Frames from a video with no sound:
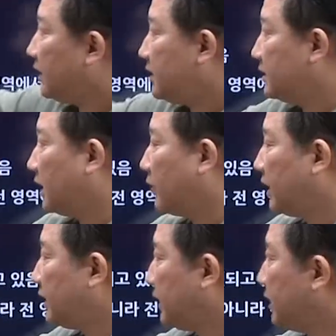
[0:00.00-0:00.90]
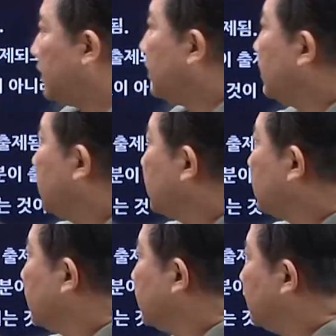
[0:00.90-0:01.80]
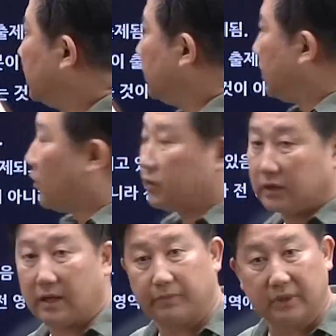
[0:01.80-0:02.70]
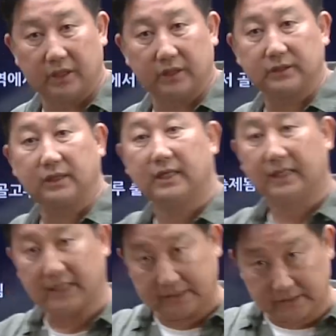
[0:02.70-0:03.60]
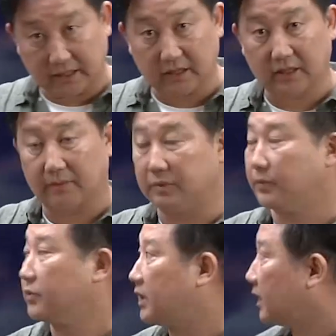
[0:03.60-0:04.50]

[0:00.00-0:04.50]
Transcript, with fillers: 인사관리 어떤 내용들을 한번 간단하게 한번 보도록